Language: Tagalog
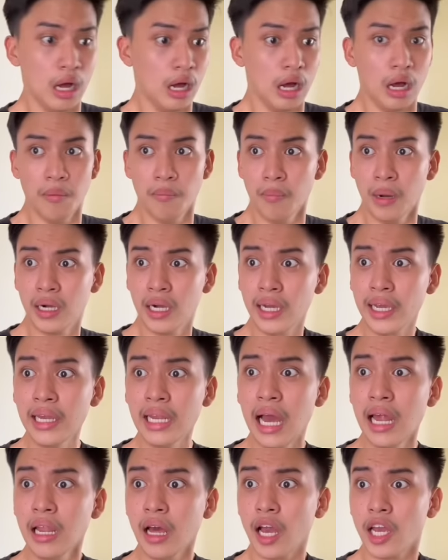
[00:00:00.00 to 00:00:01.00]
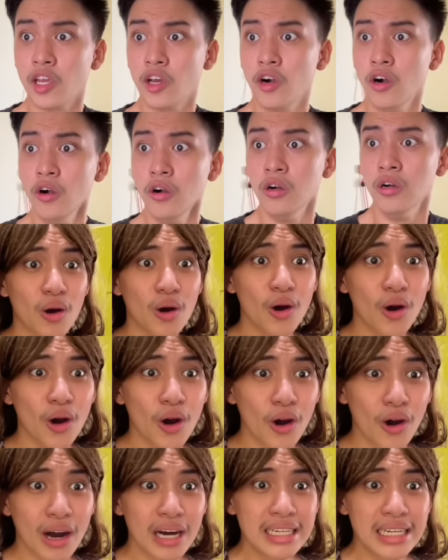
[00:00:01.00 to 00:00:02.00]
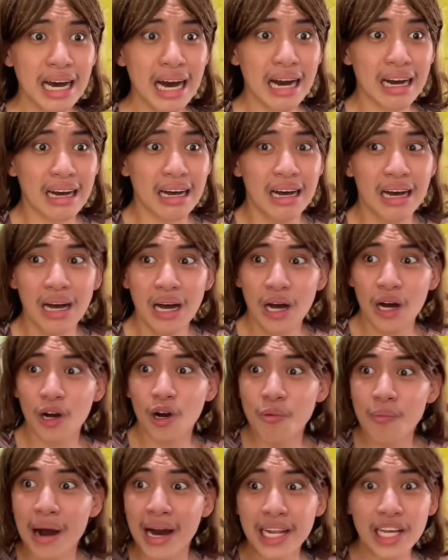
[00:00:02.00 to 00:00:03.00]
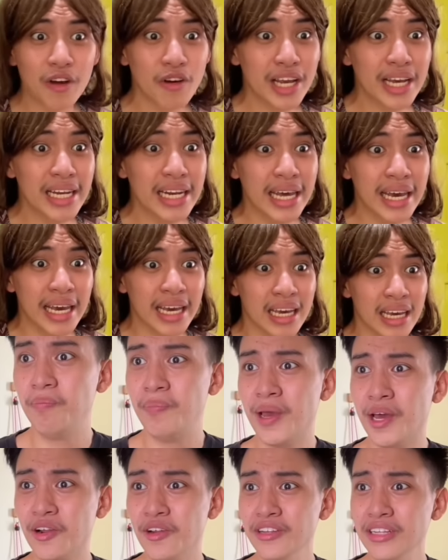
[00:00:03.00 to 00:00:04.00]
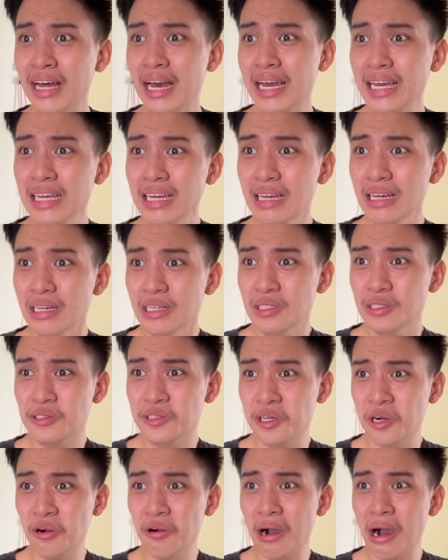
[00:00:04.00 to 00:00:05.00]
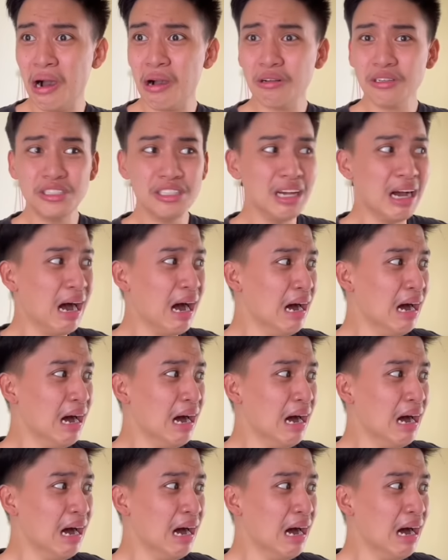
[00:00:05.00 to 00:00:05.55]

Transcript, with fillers: Magkakilala kayo? Oo, anak. Kumari ko yan eh. Pero, Nay, jowa ko siya.